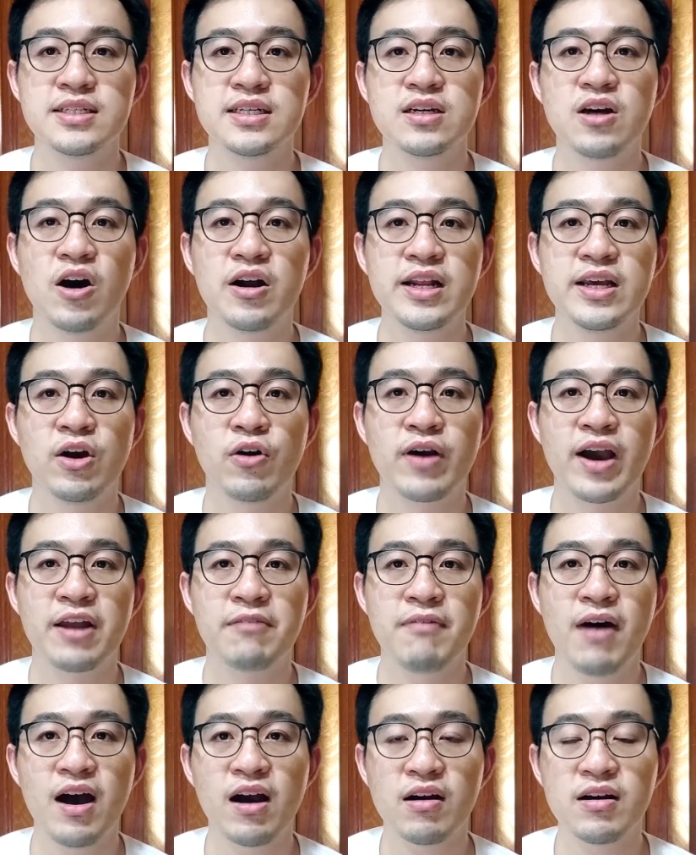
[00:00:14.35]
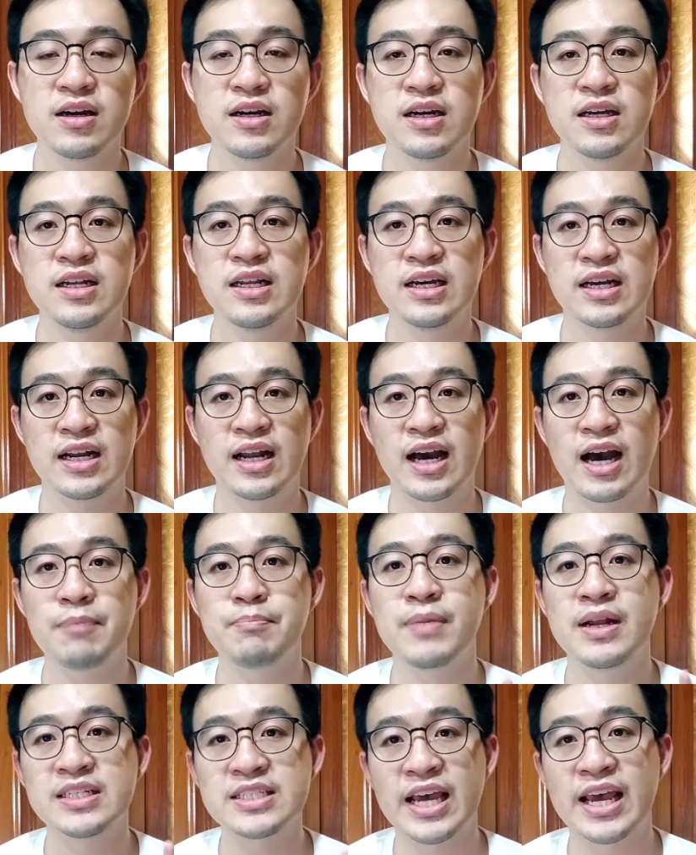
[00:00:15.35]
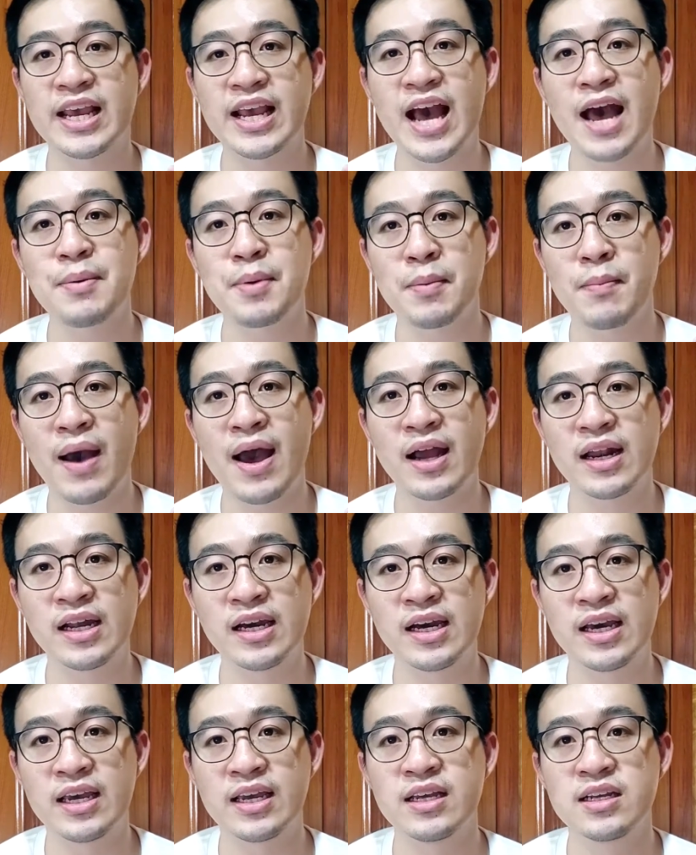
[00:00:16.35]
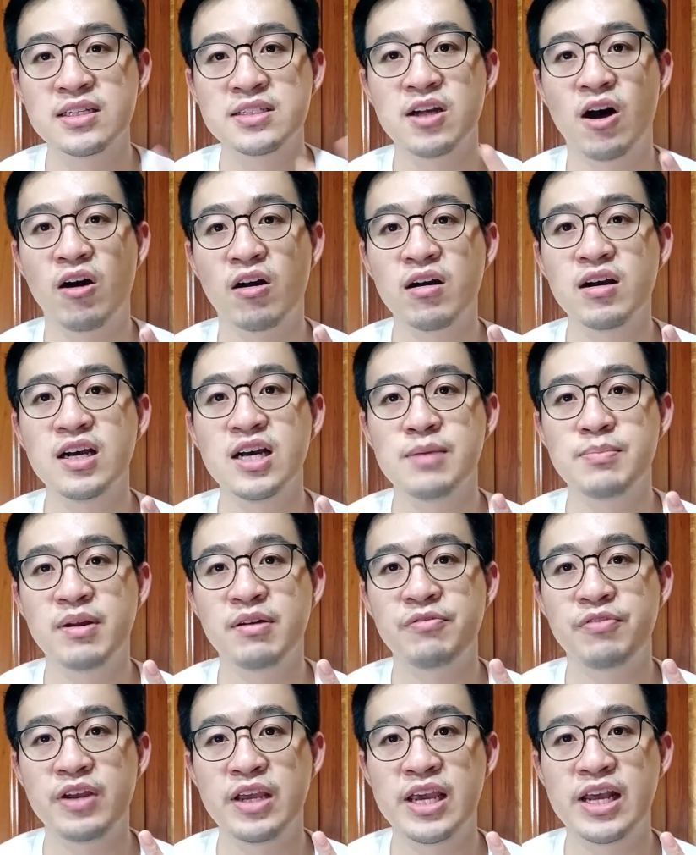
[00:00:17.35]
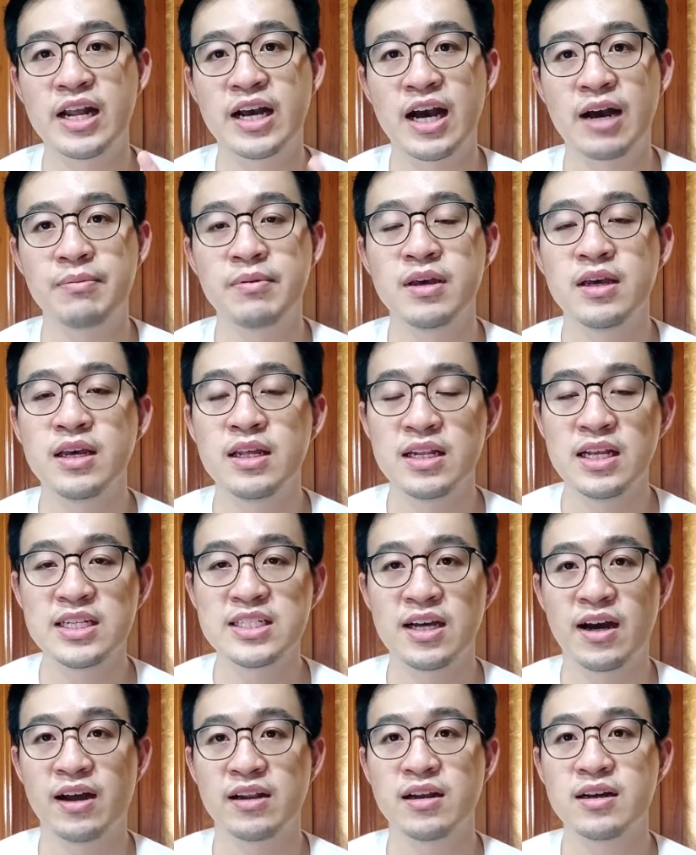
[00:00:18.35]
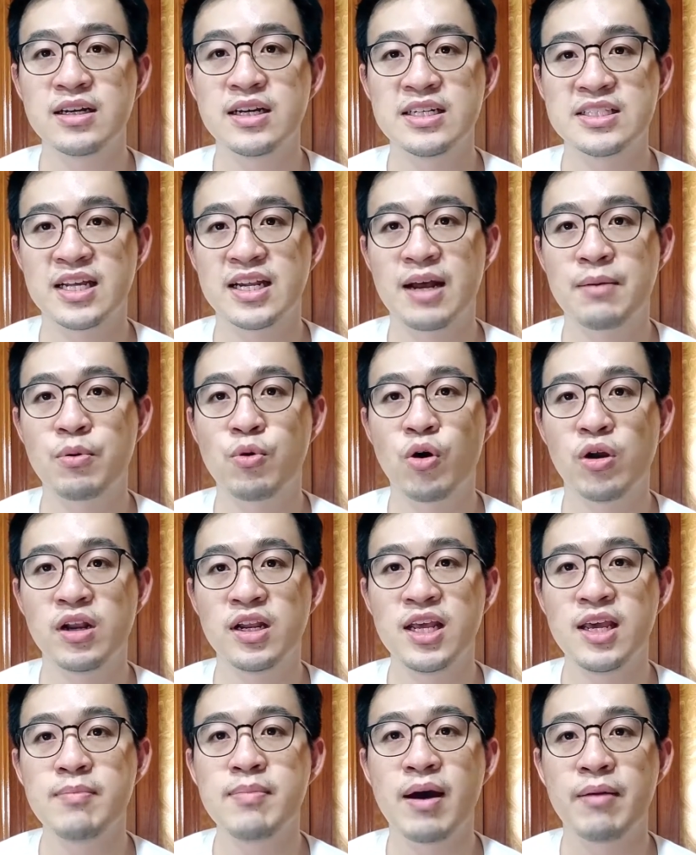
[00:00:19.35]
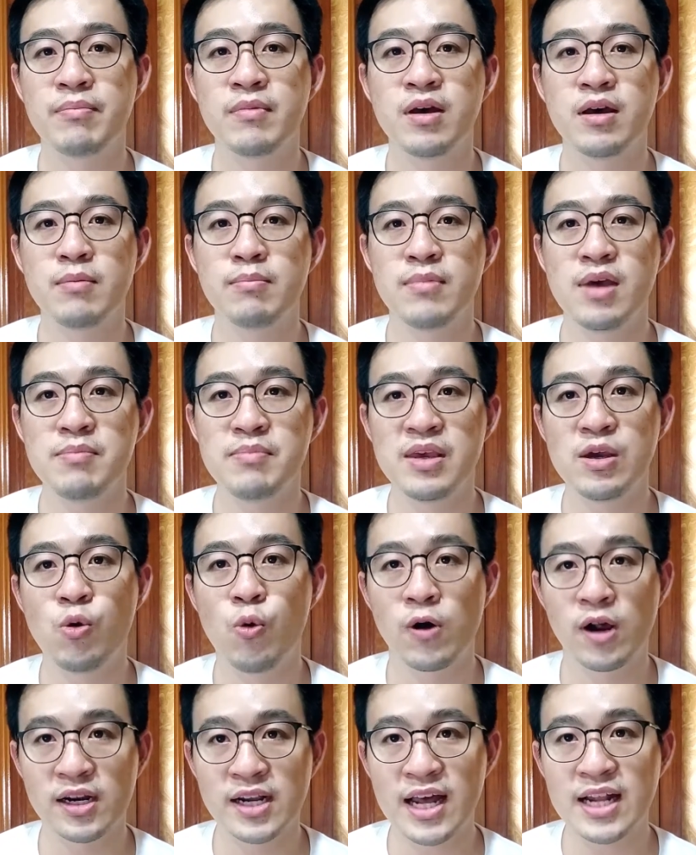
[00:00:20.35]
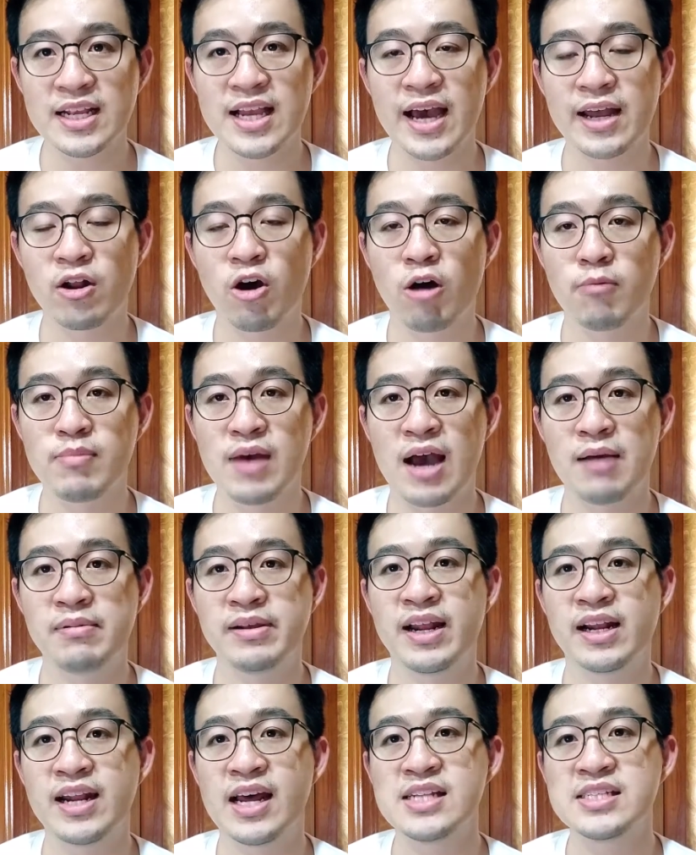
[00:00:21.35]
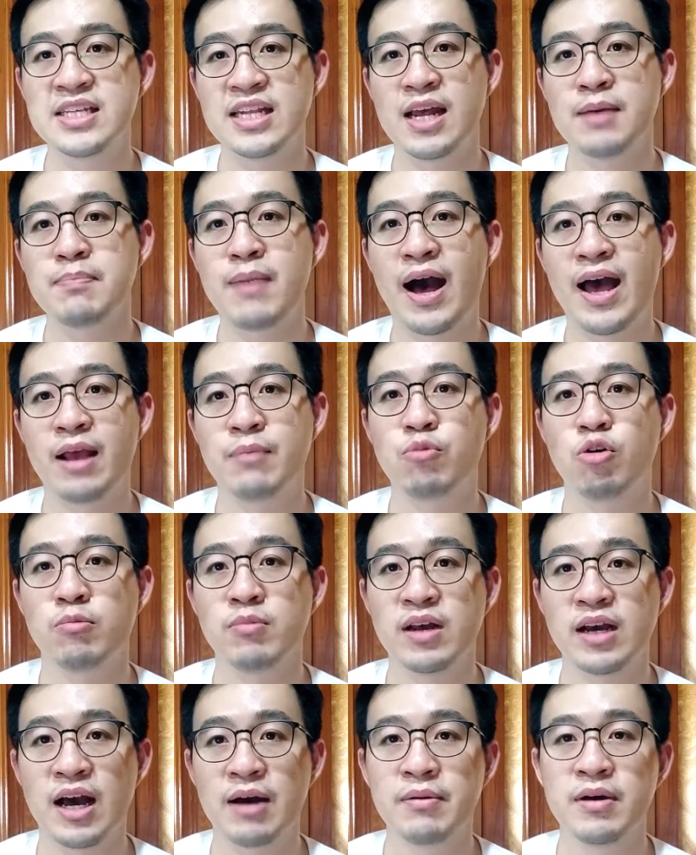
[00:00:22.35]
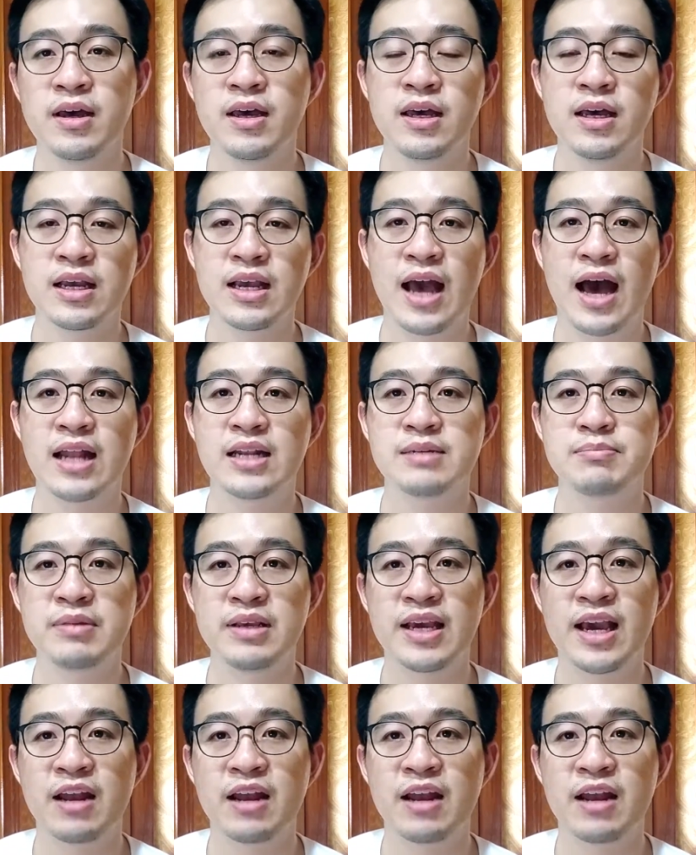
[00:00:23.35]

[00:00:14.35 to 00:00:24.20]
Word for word: ซึ่งข้อดีของ Canva ก็คือ1นะครับมันใช้ง่ายมากๆเลย 2 ก็คือมันฟรีนะครับที่สำคัญก็คือสำหรับคนที่แบบไม่มีหัวทางด้านการออกแบบ หรือทางด้านศิลปะของผมนะครับ การมี